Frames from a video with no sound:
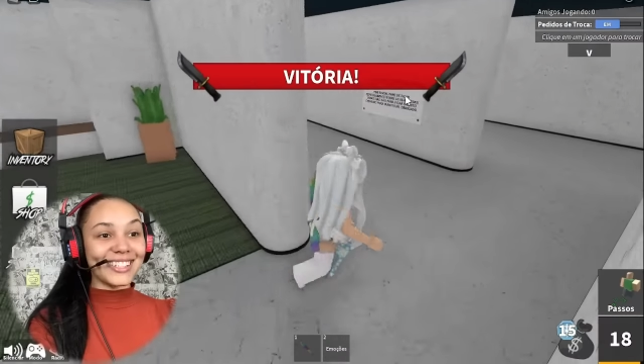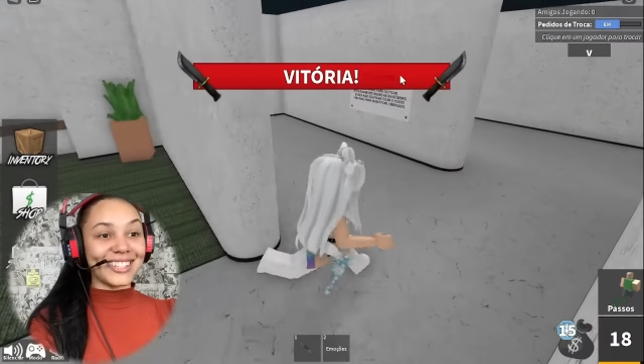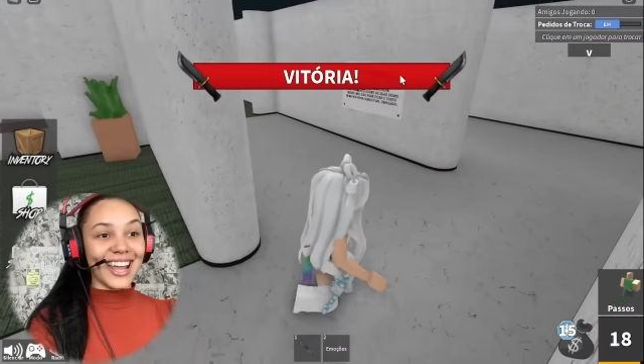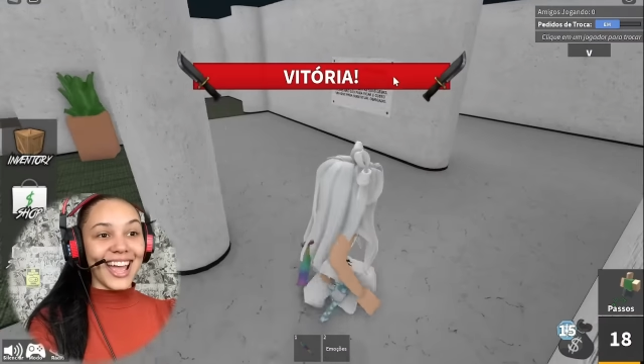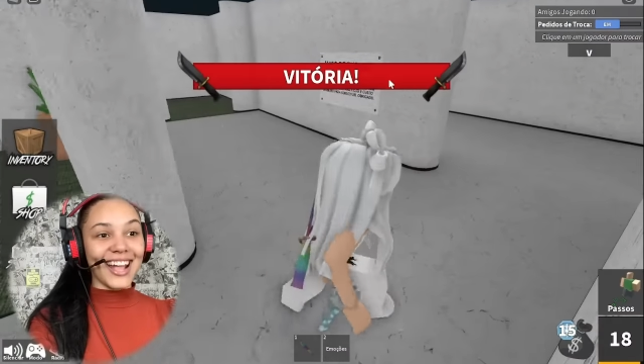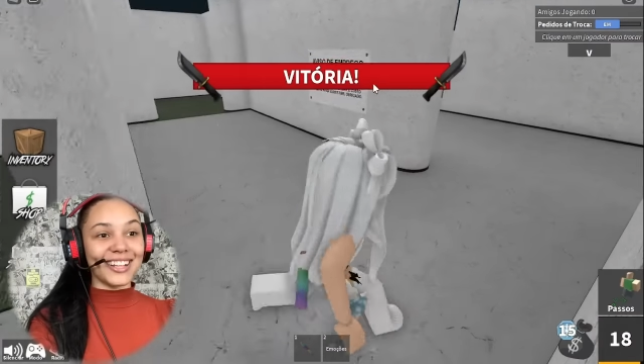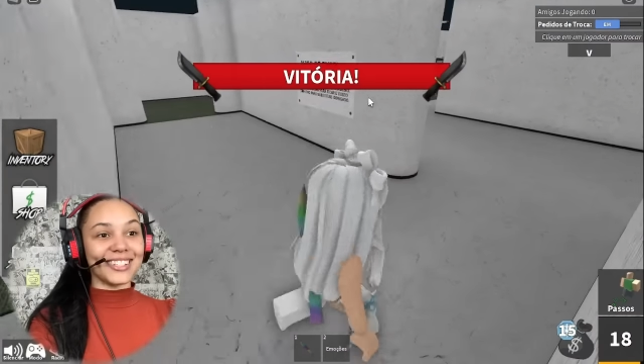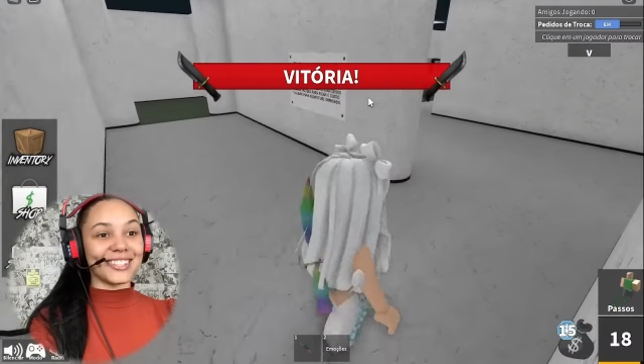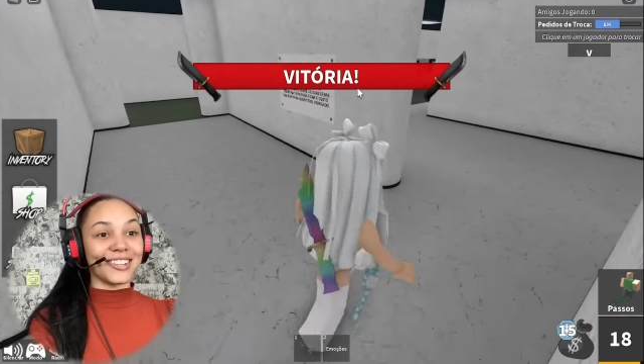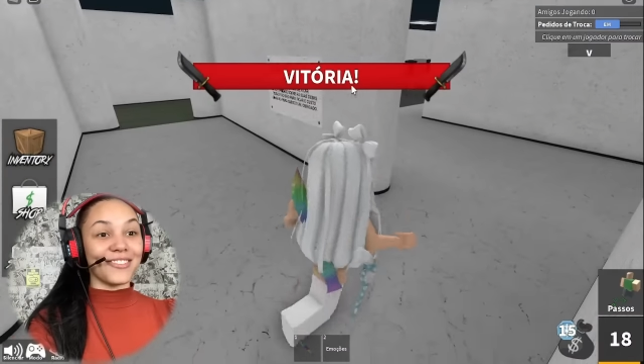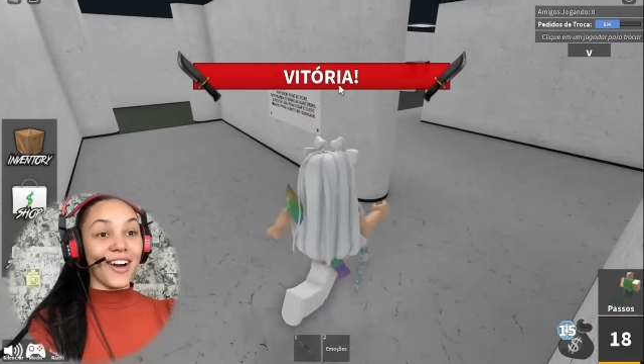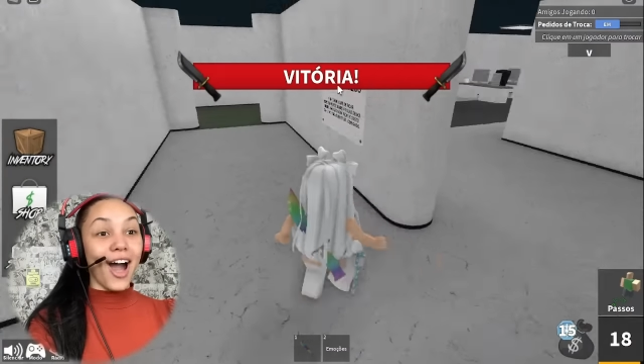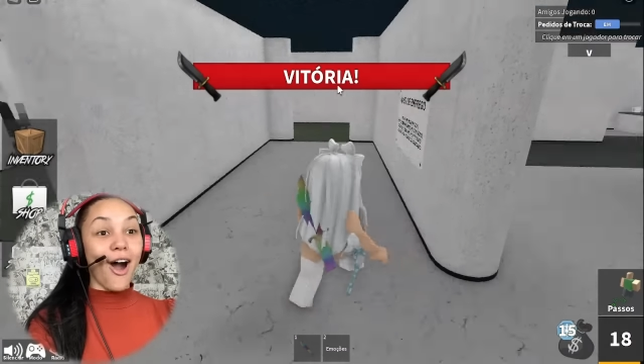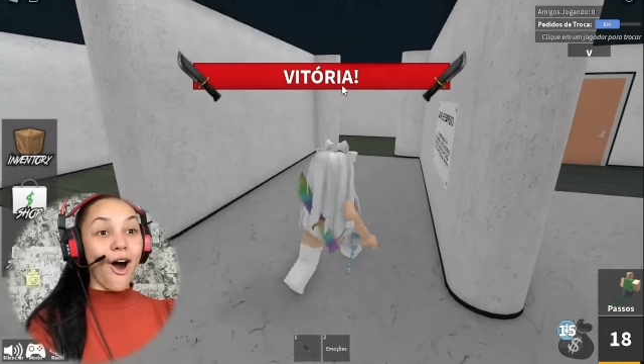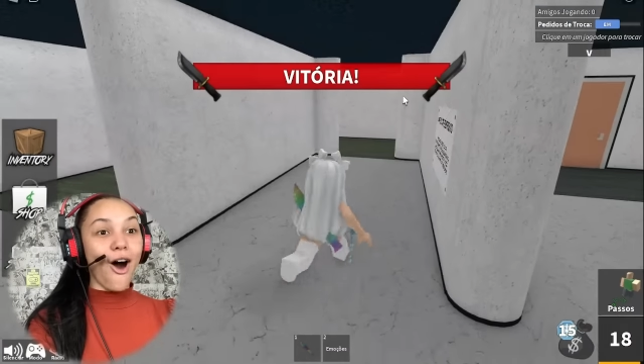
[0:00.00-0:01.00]
Gente, eu sou
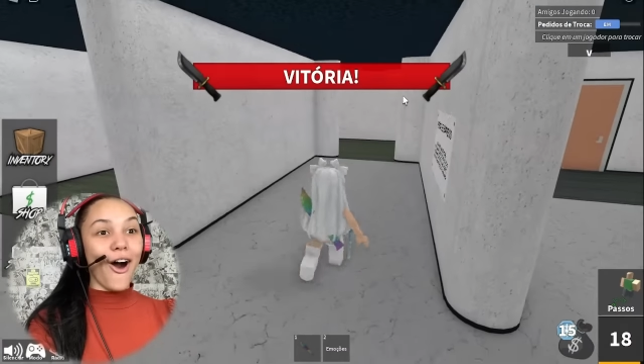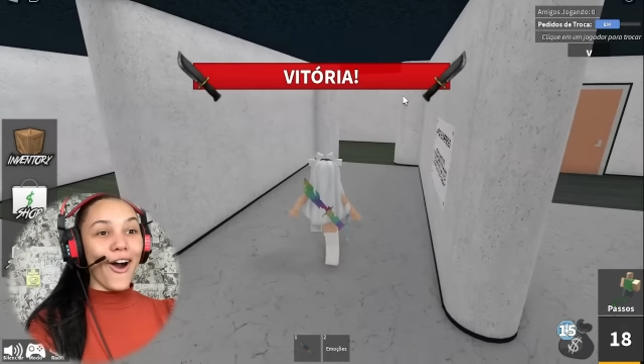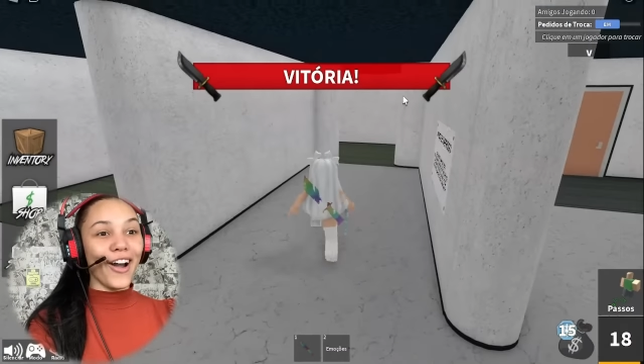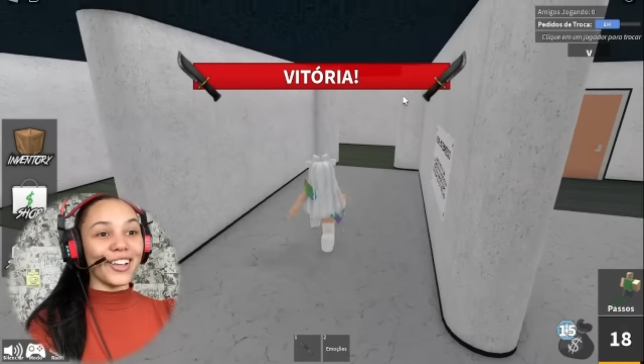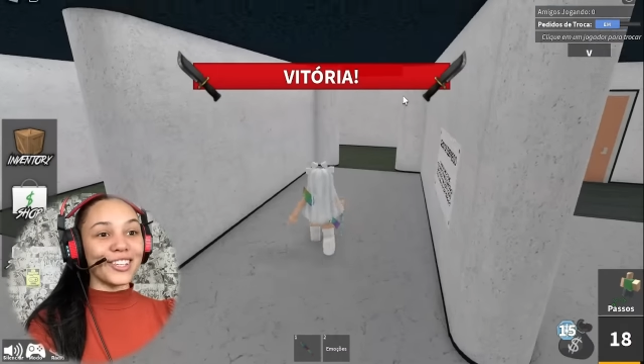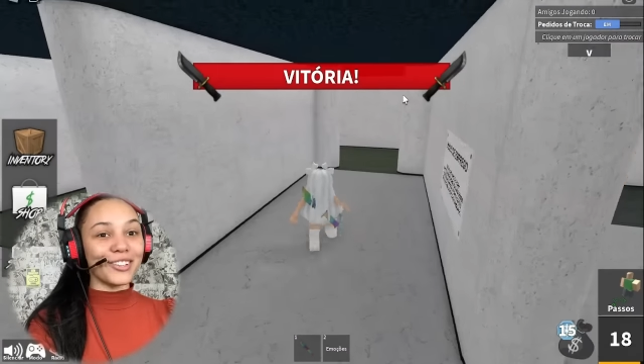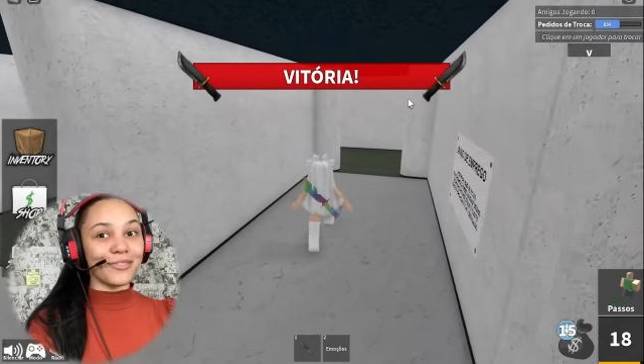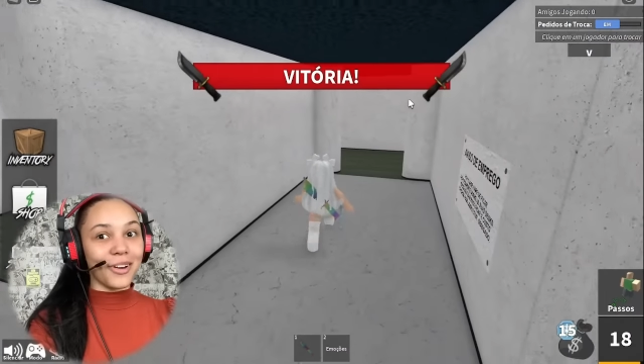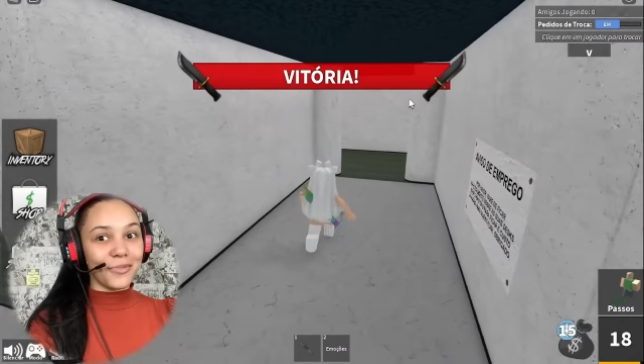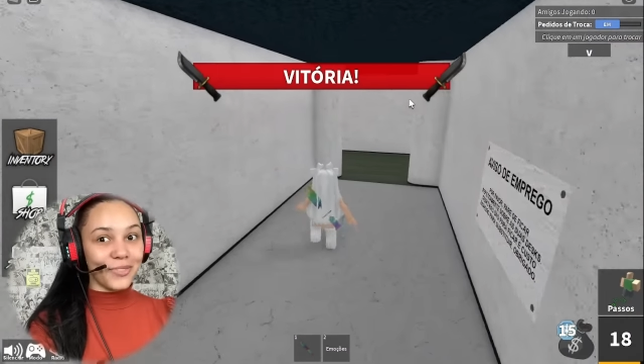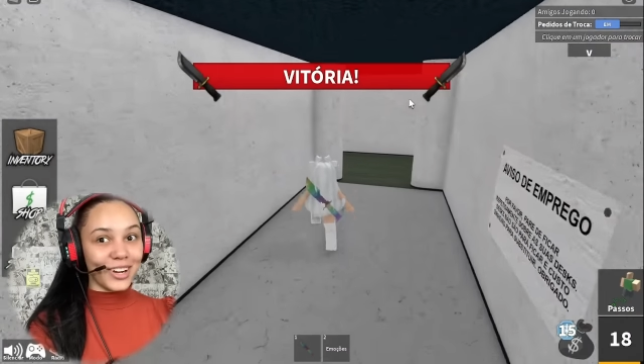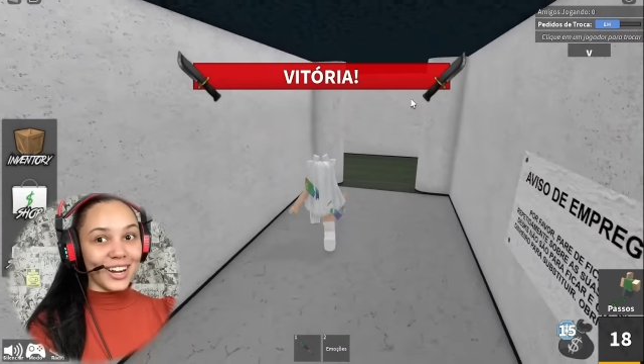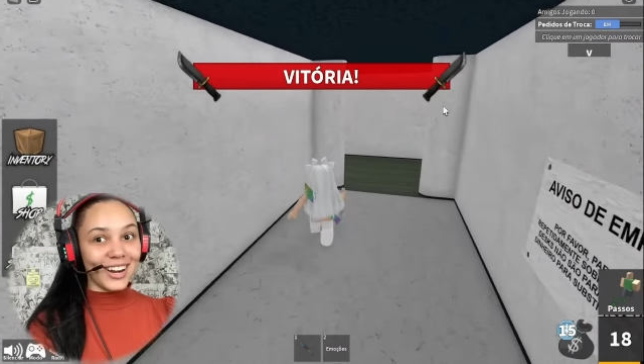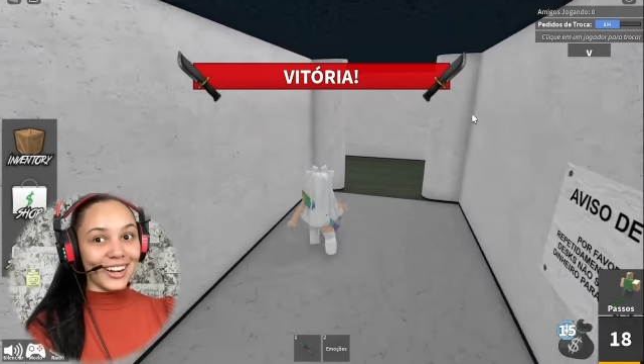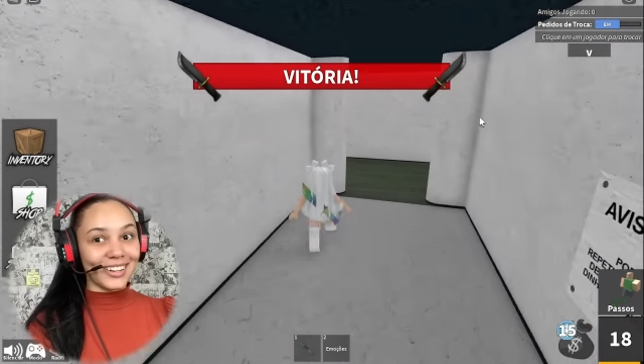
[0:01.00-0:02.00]
uma ótima
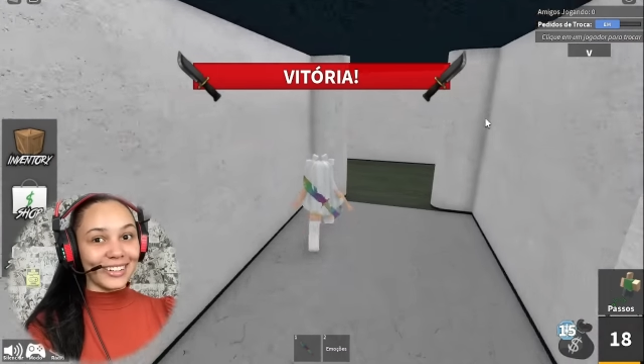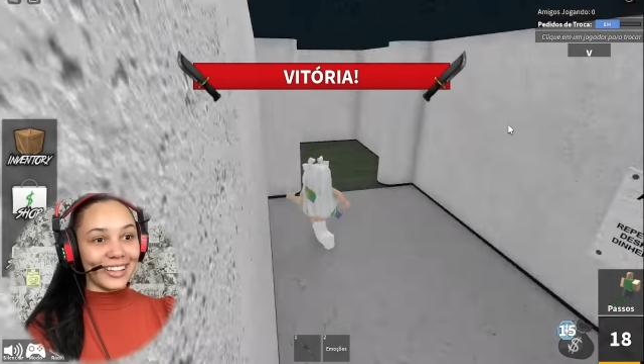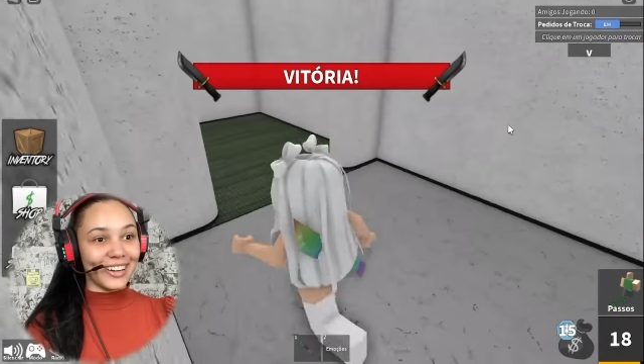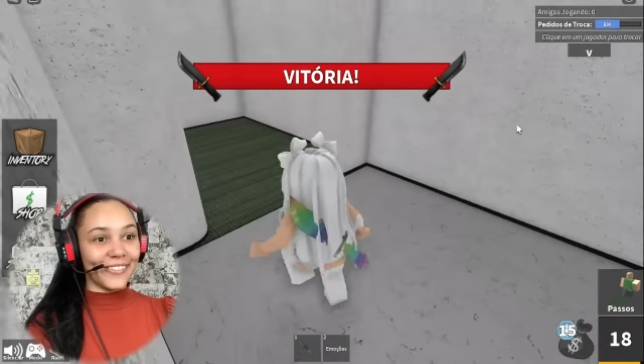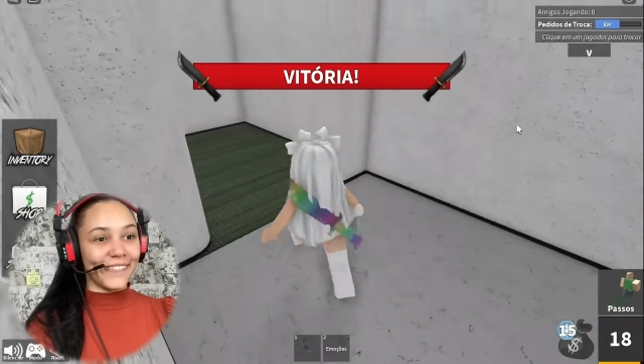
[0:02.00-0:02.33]
murder.